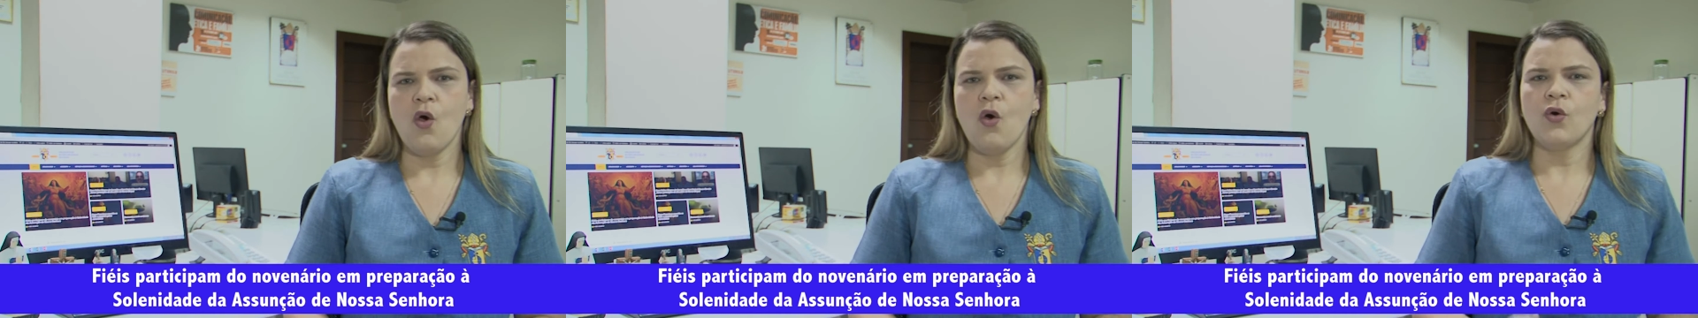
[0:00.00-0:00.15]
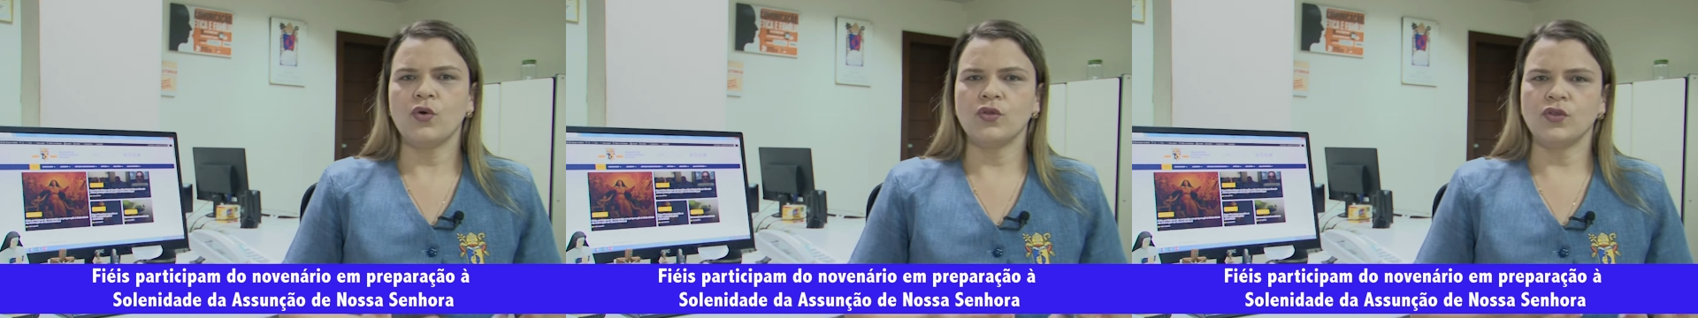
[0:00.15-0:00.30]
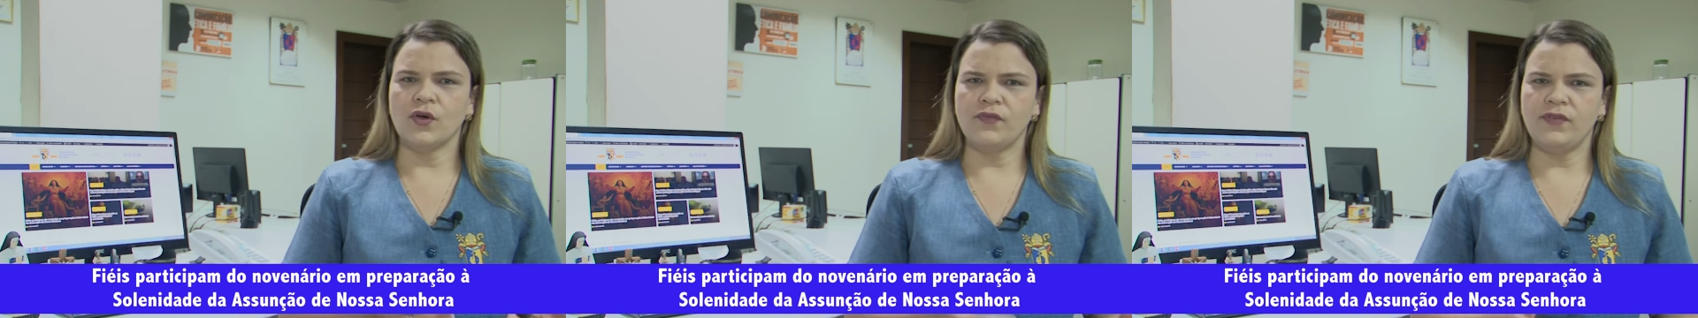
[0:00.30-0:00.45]

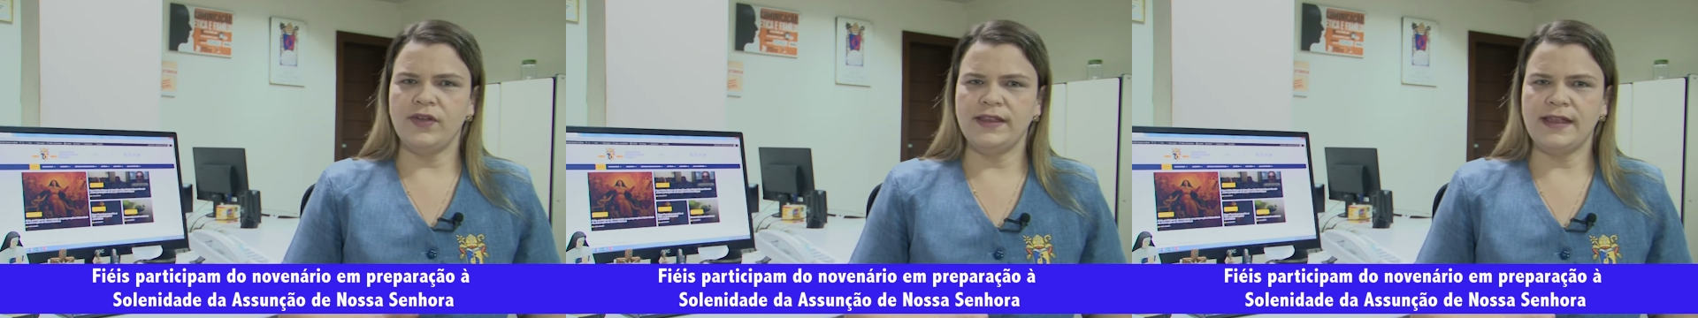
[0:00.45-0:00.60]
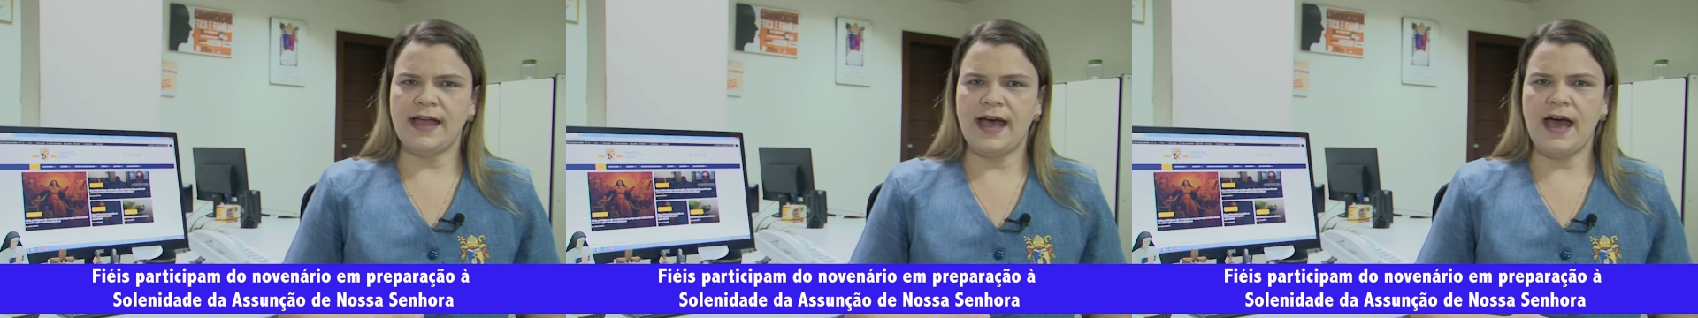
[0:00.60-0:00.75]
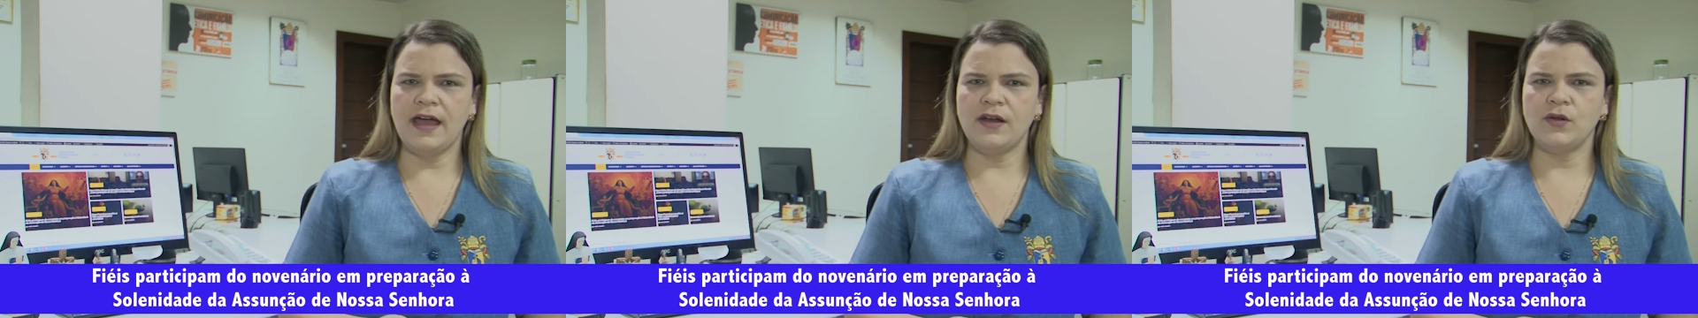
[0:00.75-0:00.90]
O
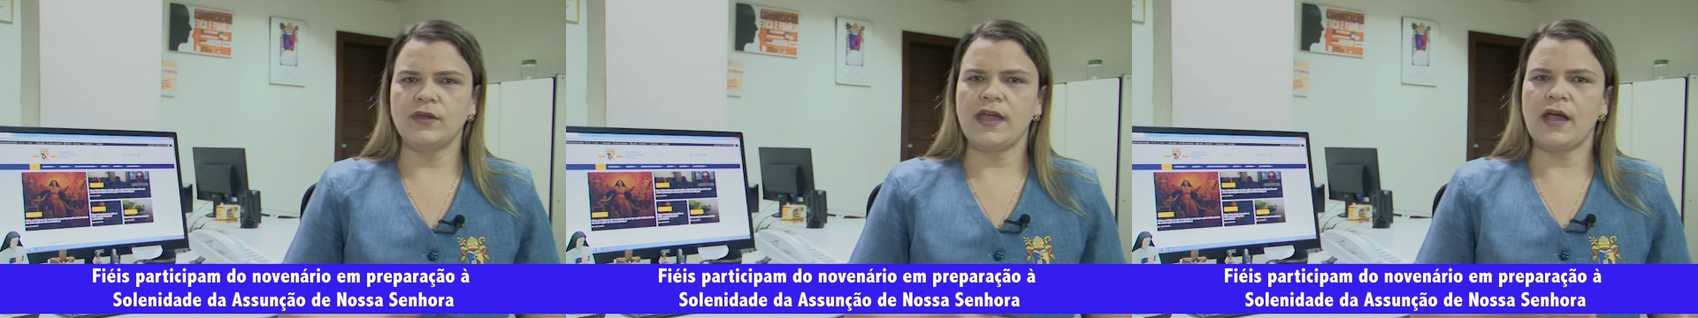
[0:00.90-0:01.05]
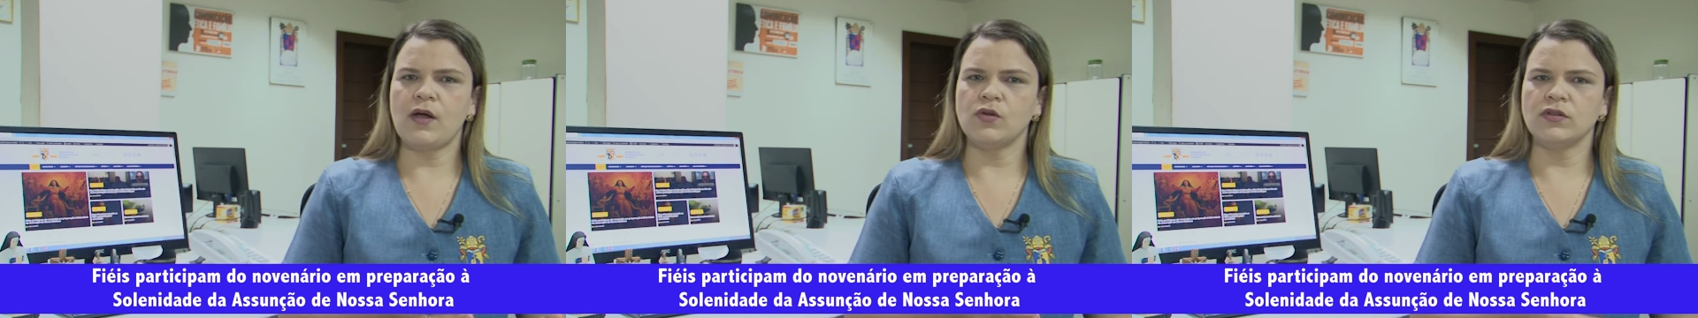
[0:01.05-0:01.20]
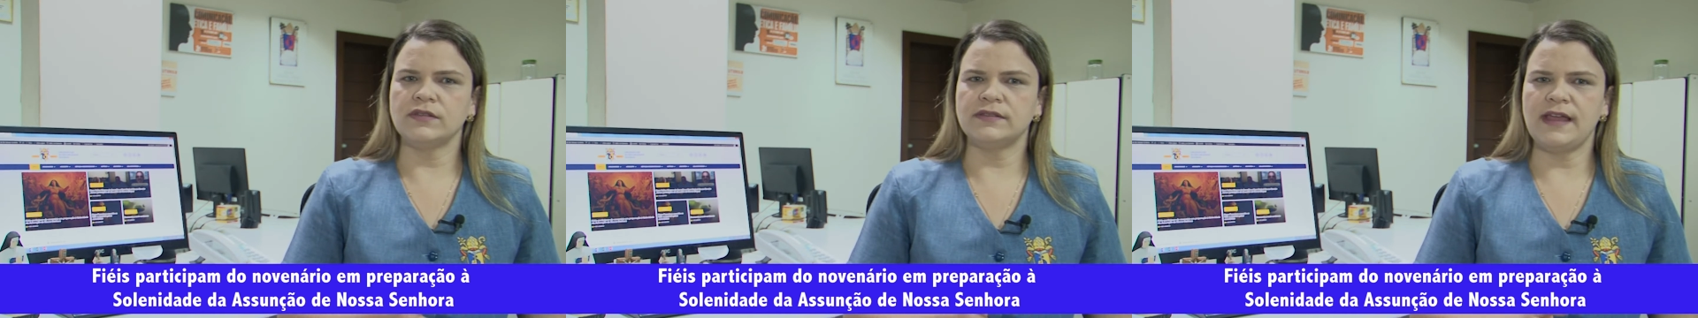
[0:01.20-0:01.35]
novenário, que
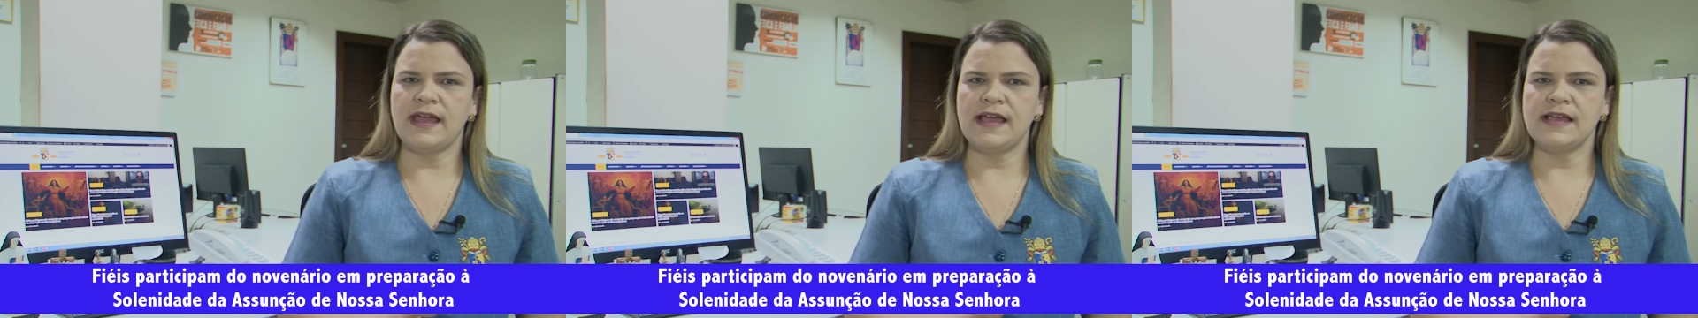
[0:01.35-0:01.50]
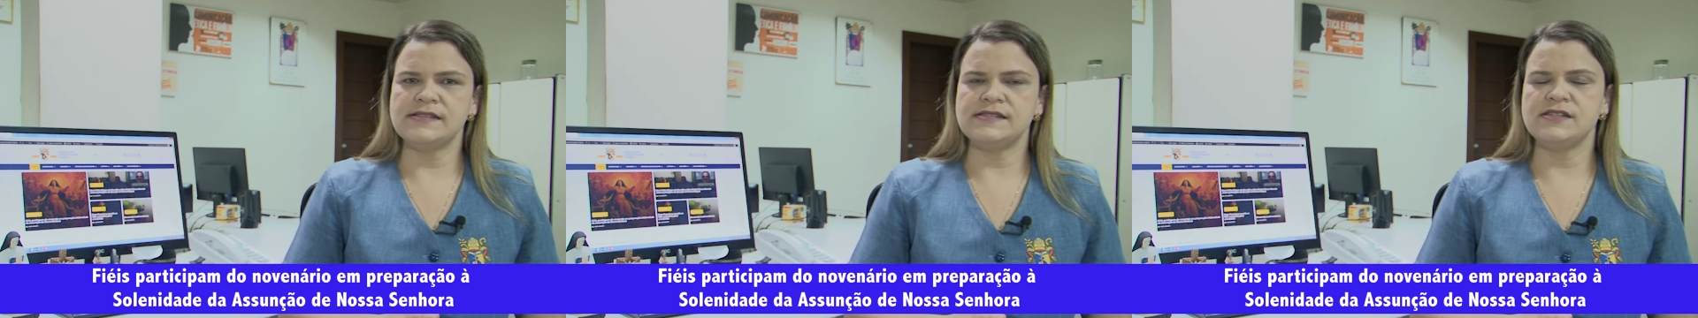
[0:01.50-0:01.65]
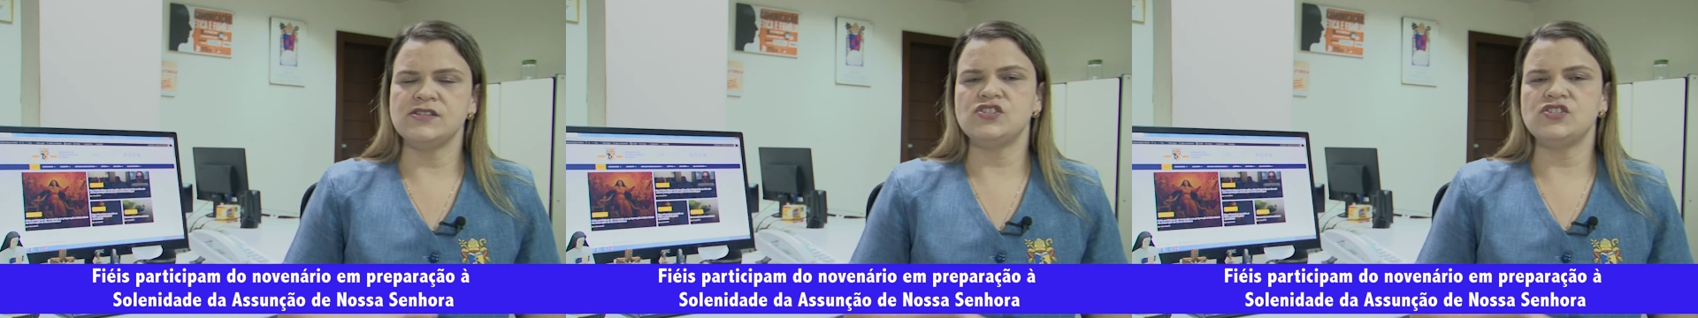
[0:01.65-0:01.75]
acontece